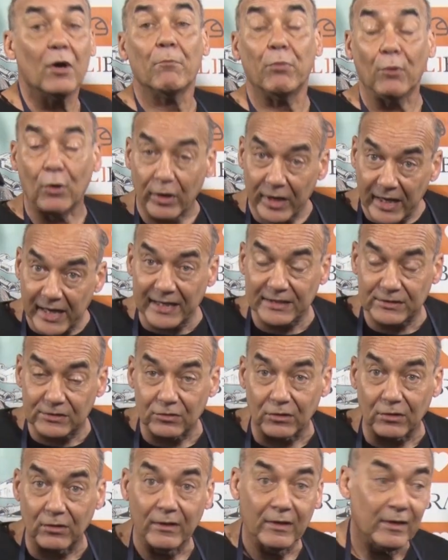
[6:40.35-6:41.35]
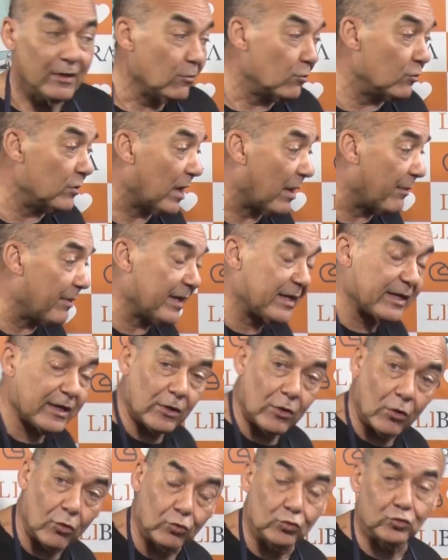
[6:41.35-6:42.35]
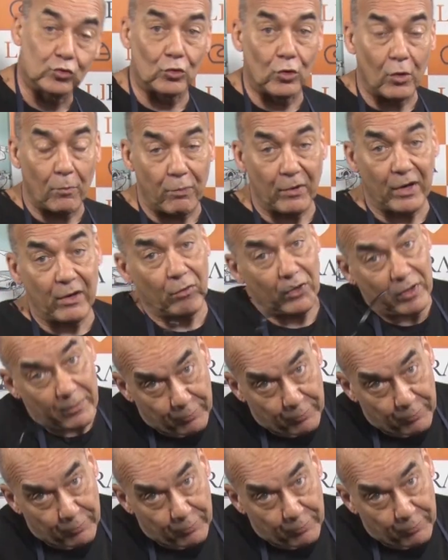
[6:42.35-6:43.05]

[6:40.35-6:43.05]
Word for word: Por eso, una vez que lo uso y lo pruebo,